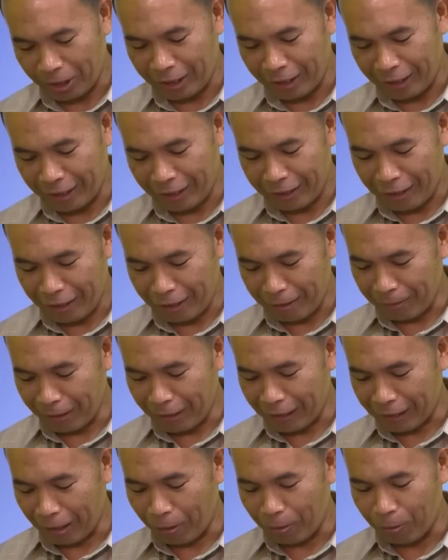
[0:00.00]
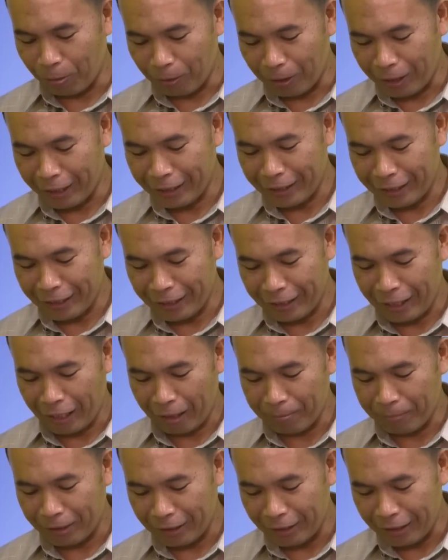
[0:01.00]
kag uh, mga kahulugan nga
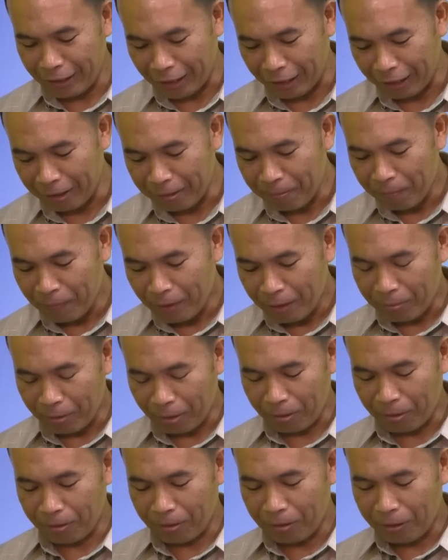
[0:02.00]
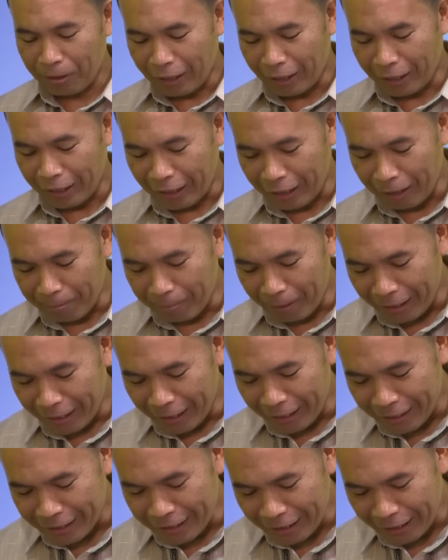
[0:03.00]
gamit dire pero ang
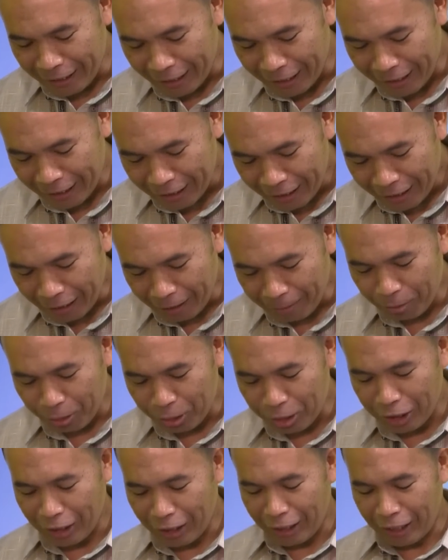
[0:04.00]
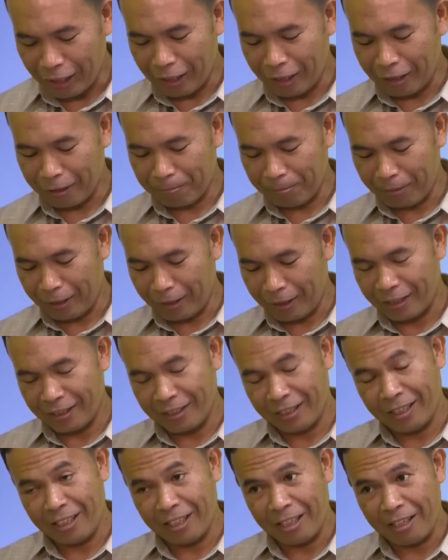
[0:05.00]
kalabanan sina amo siya ang
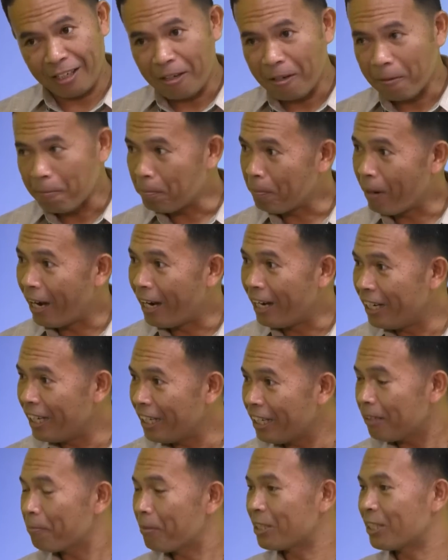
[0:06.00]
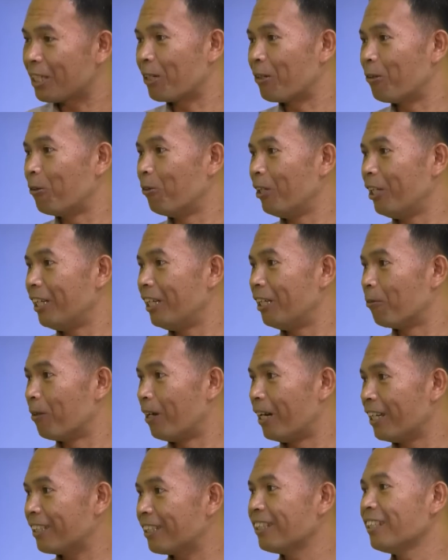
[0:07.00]
pagbalik ah, uh, pasag uli
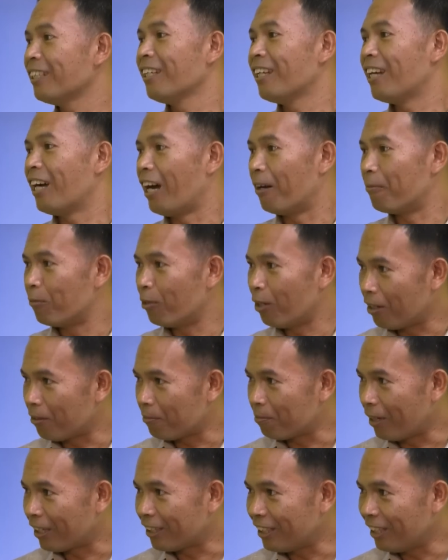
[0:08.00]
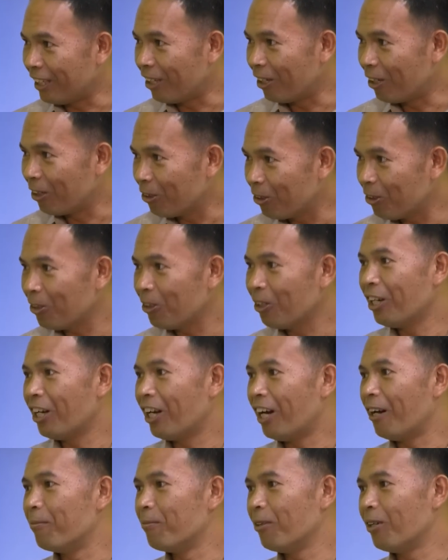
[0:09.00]
liwat yes. amo ang pagtinlo
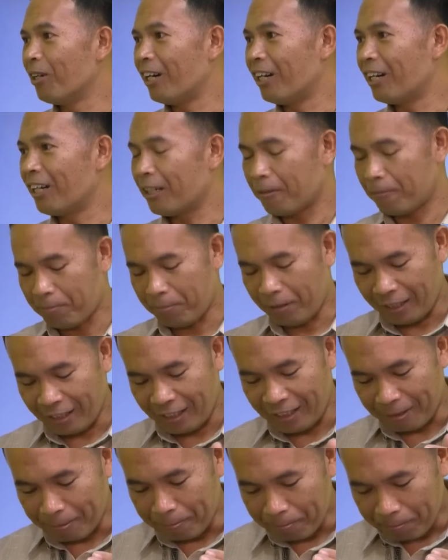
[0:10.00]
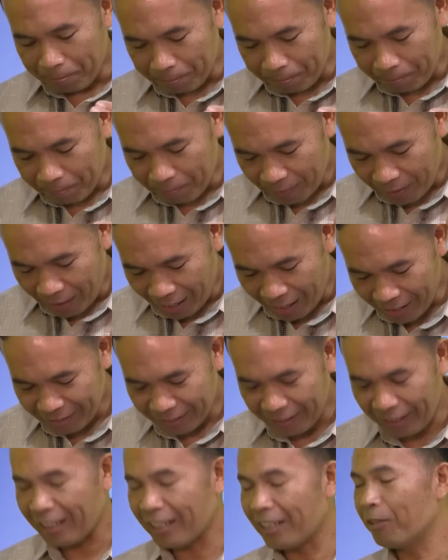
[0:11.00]
amo ang
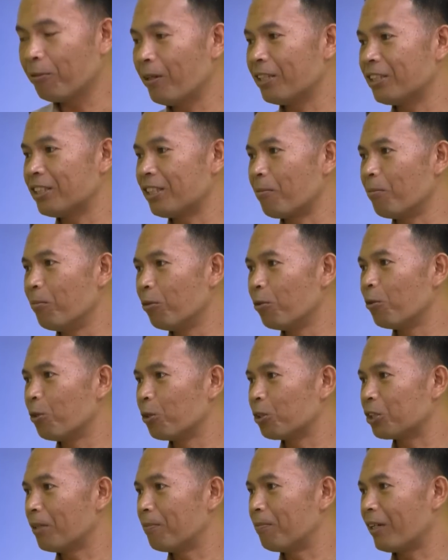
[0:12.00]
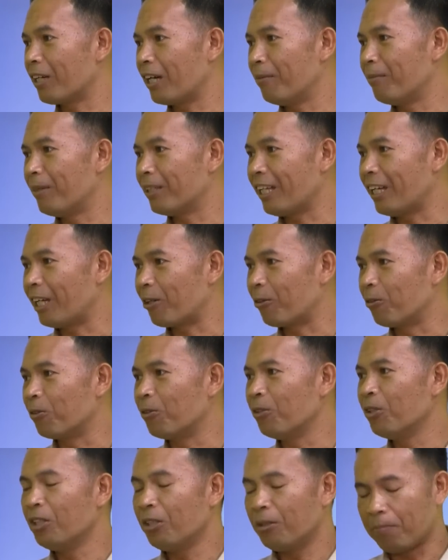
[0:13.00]
paghatag liwat sang bugos nga pagkamatarong
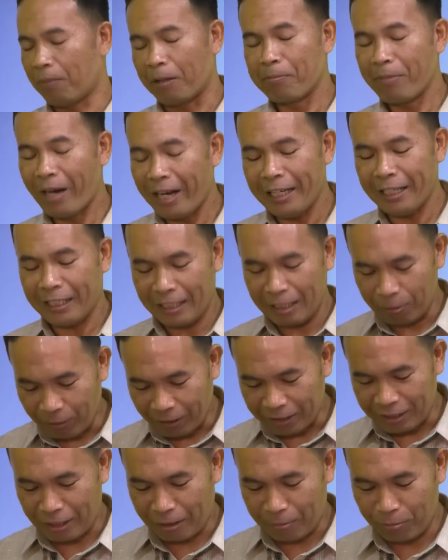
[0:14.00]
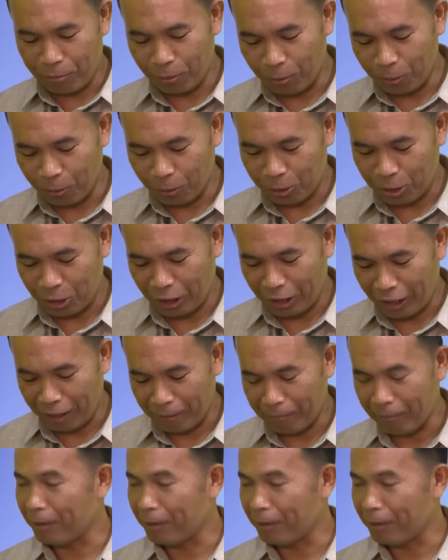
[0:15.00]
pagbalik liwat sang bugos nga kama,